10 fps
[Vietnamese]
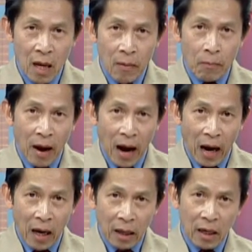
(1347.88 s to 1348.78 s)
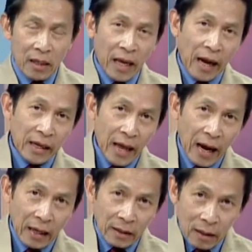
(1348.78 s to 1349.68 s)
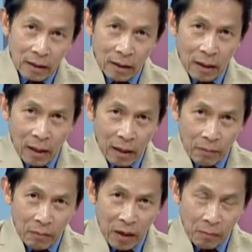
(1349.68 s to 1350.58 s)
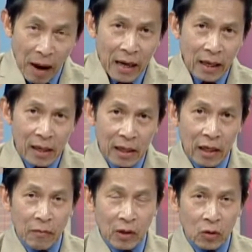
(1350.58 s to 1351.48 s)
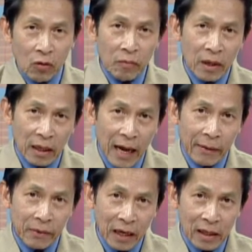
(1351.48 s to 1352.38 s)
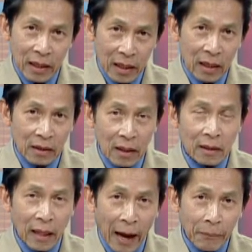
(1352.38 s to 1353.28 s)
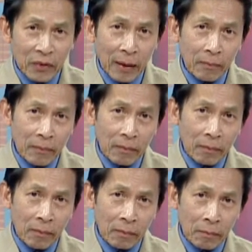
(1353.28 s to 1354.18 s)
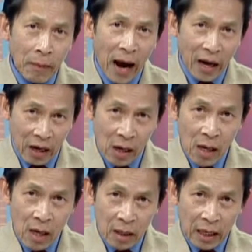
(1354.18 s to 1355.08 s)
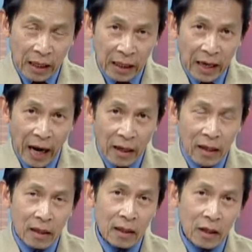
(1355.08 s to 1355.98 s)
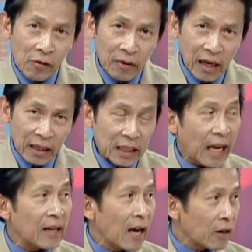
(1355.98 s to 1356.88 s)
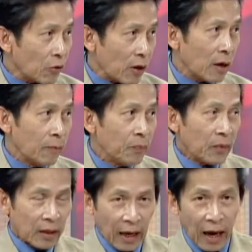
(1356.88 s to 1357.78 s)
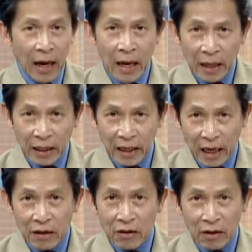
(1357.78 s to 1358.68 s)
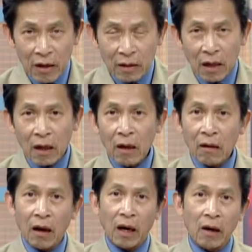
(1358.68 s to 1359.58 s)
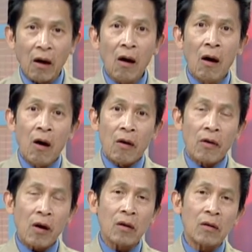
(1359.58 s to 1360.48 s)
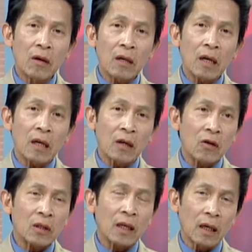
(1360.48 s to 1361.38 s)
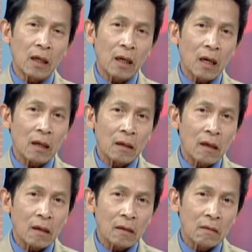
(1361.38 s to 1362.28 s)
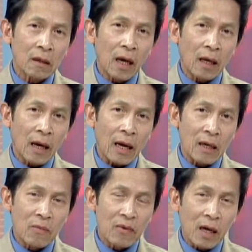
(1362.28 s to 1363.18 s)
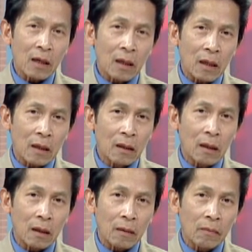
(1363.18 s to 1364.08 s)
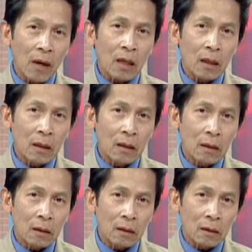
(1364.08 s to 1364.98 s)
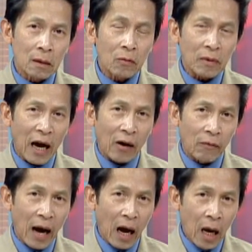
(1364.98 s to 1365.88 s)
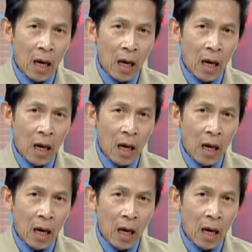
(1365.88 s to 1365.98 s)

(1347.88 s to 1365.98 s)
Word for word: mà nó chạy dài từ à, miền Bắc Cali mà xuống miền Nam Cali là tới 800 mai thì cái cái đó nó kêu là San Andrea là cái cái đường nứt á là nó nó nước á, nó có thể nó, nó gây ra động đất á, à, bất cứ lúc nào và